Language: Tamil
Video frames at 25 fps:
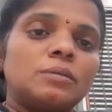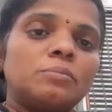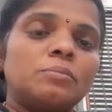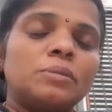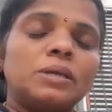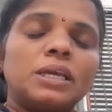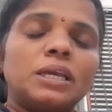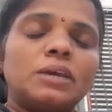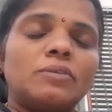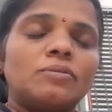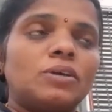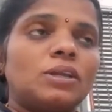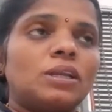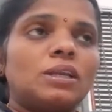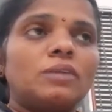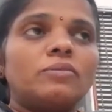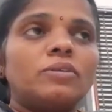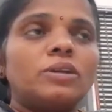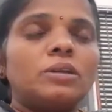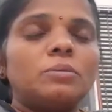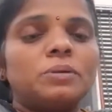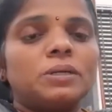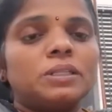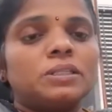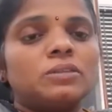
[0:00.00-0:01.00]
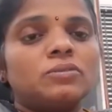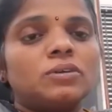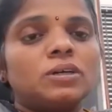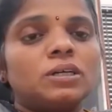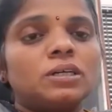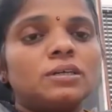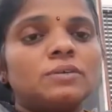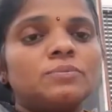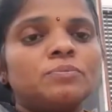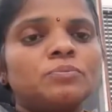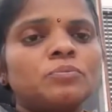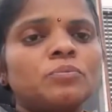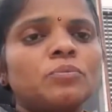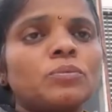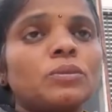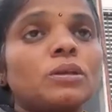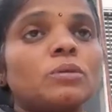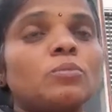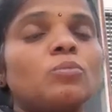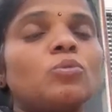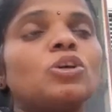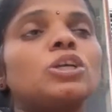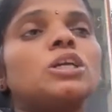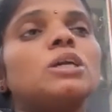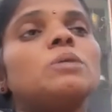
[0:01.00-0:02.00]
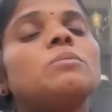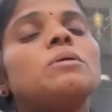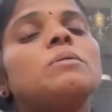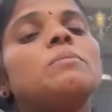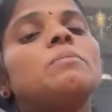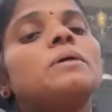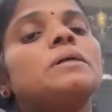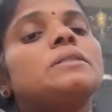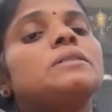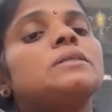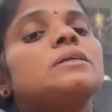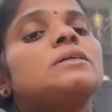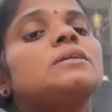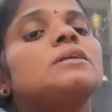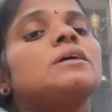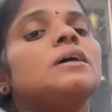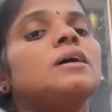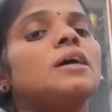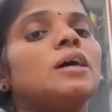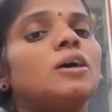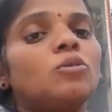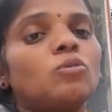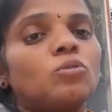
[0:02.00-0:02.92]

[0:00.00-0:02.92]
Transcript: பிஹேவியரில் வெளிப்படுத்துவாங்க முக்கியமாக பார்த்திங்கன்னா